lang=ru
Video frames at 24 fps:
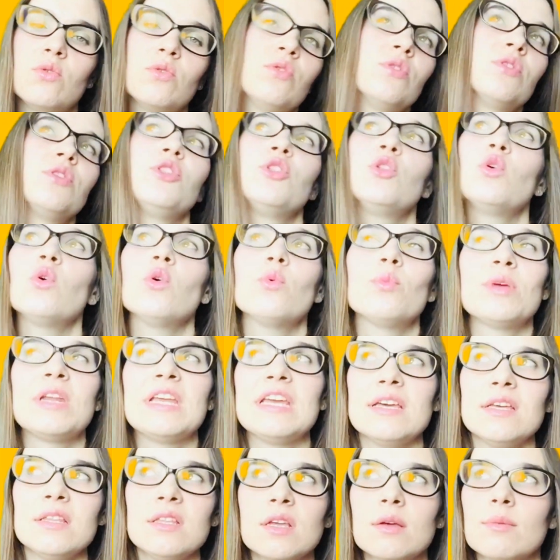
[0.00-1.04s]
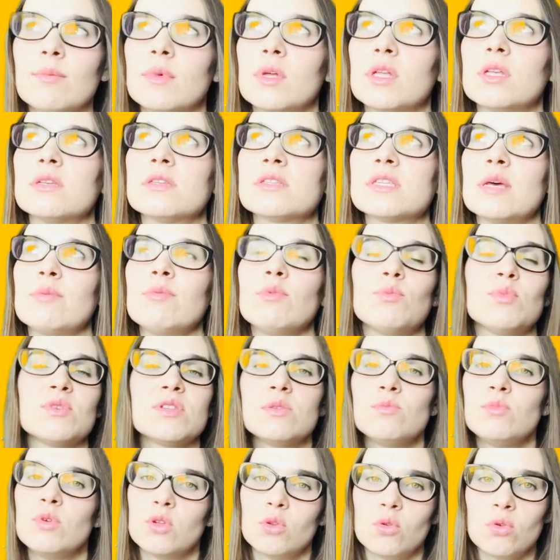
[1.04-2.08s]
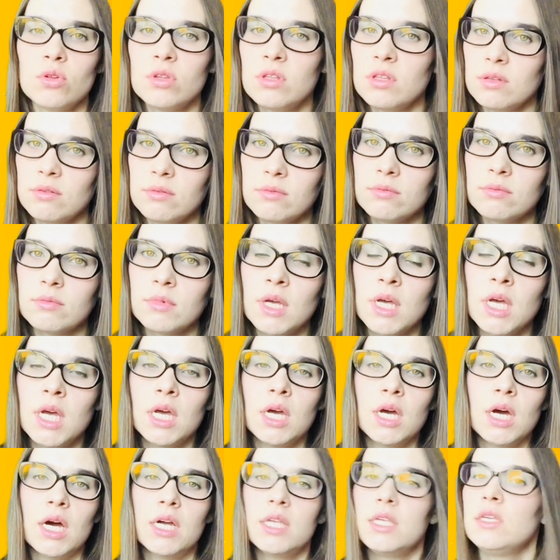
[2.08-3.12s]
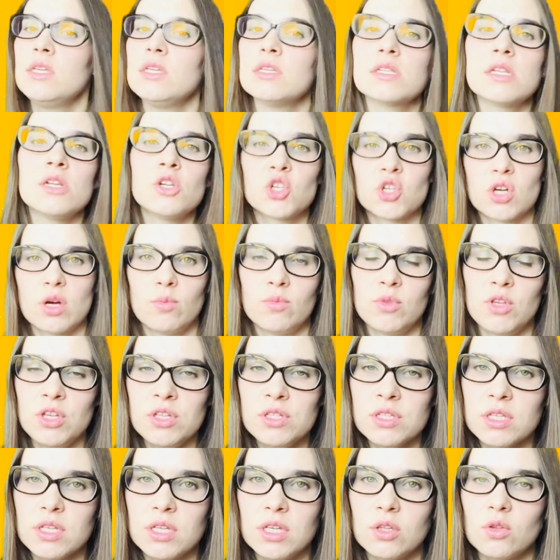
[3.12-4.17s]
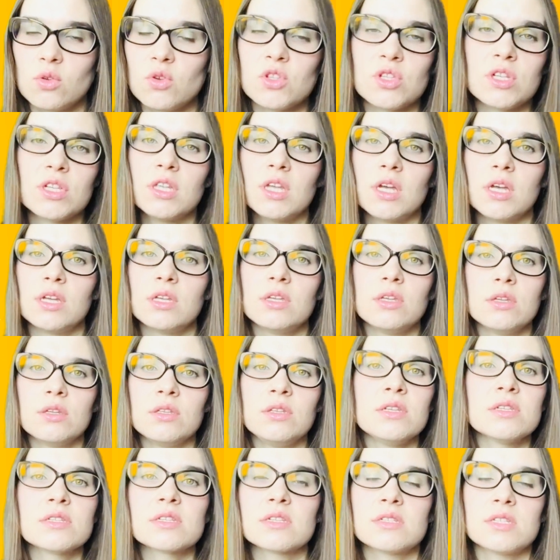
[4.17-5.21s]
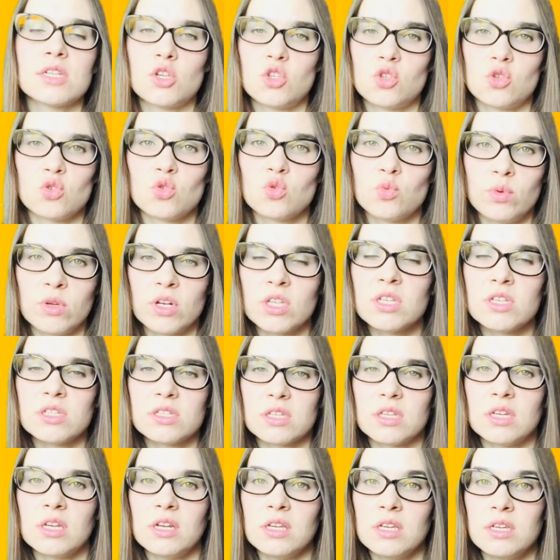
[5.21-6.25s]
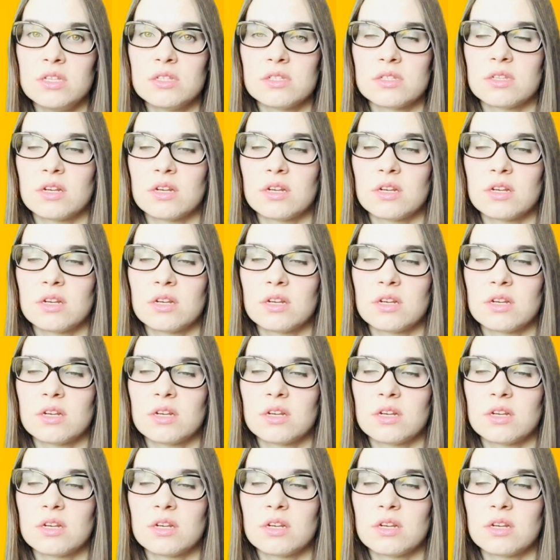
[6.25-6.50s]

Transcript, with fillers: но при этом сами по себе ноты, они не слишком низкие, то есть это не сказать, что супер низкий регистр,